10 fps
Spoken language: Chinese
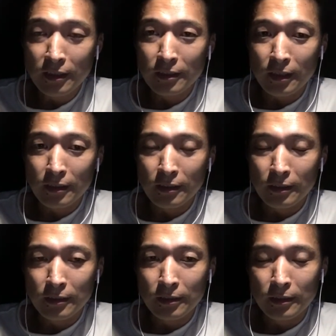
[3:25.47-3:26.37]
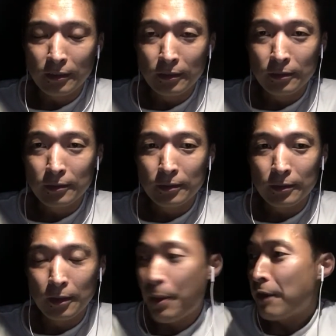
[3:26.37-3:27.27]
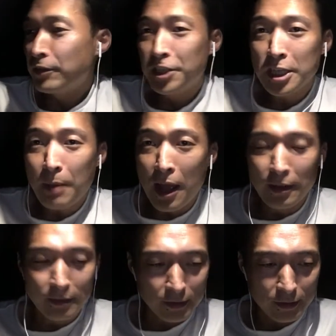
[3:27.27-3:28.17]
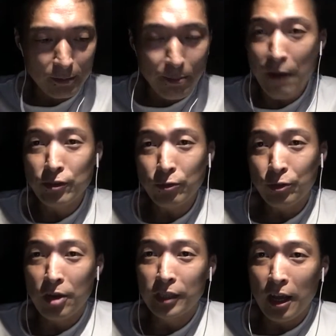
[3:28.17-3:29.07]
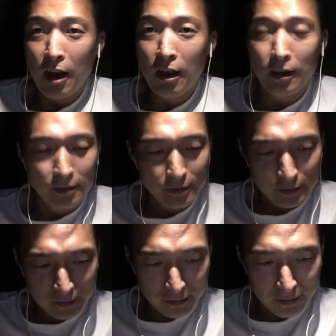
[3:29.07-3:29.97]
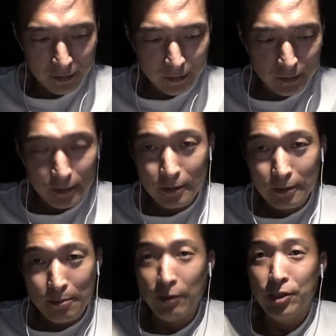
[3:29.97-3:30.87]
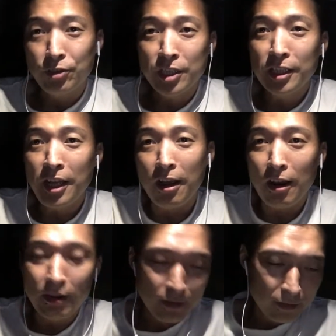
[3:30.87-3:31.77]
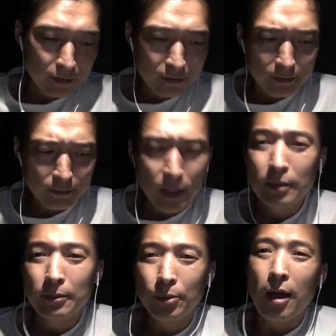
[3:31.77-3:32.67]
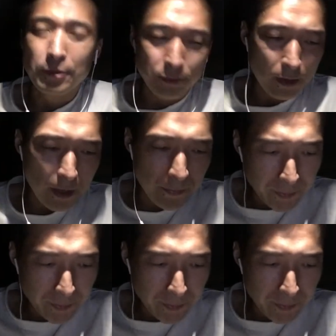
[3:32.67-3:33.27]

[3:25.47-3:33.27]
啊，百分之七十八，啊，百分之五十六点二，百分之九十一点二，不好说啊。